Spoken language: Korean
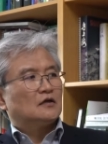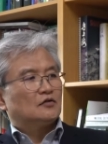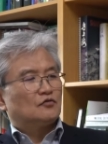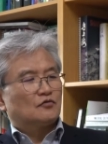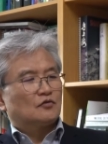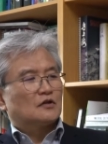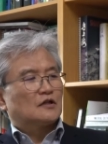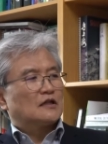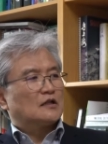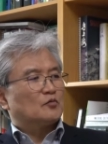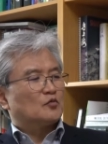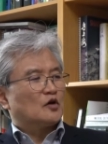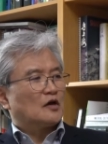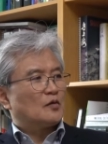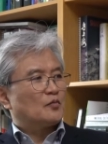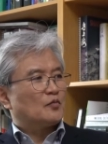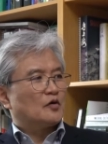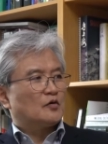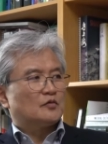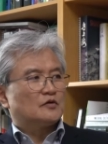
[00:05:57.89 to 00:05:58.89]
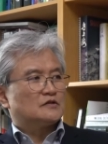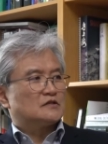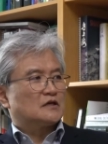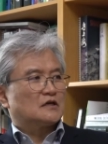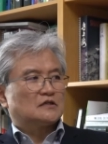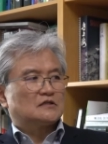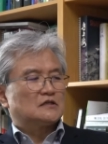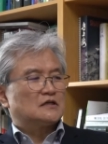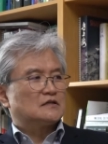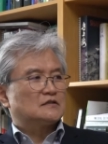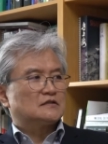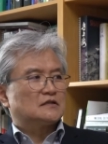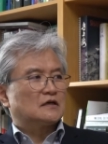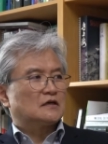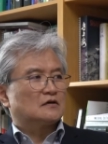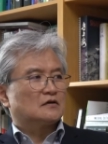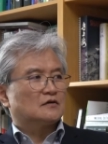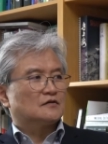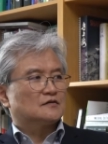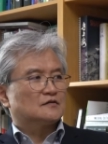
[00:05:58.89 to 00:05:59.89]
뚜렷한 뭐 해법을 제가
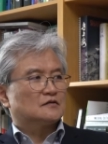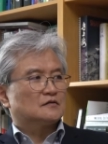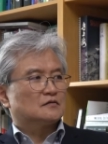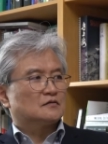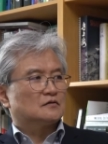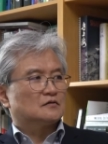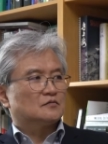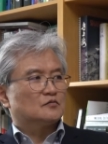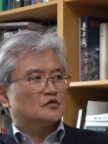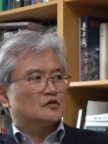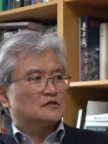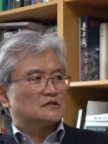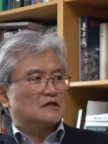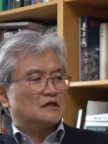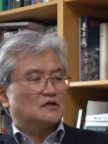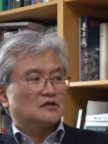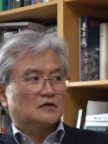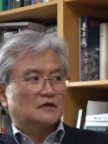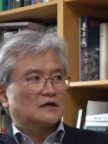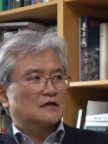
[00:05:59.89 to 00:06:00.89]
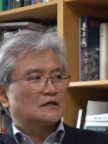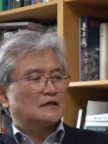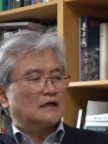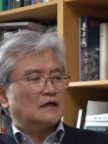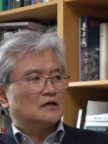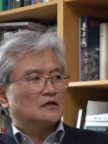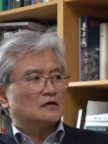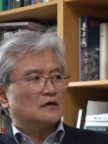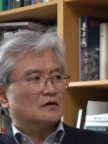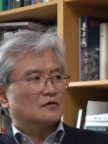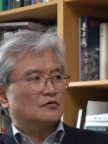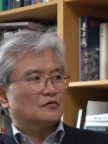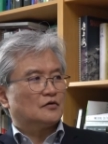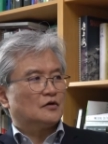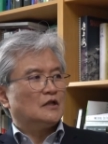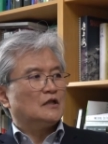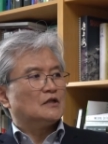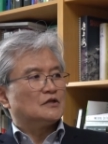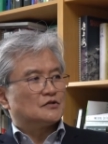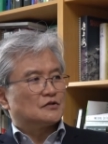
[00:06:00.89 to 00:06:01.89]
제시한다는 것은 그 뭐제 역할은 아닌 것 같고요.
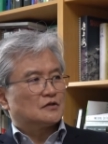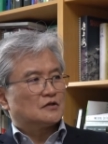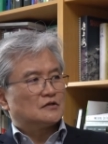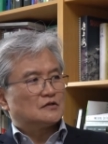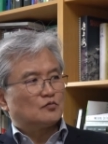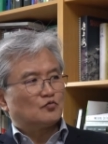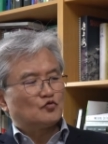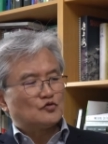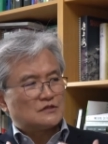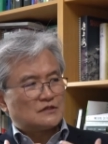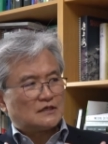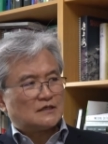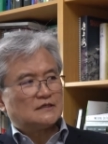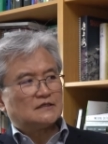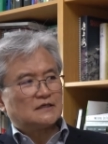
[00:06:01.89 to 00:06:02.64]
음. 저는 이제 문제를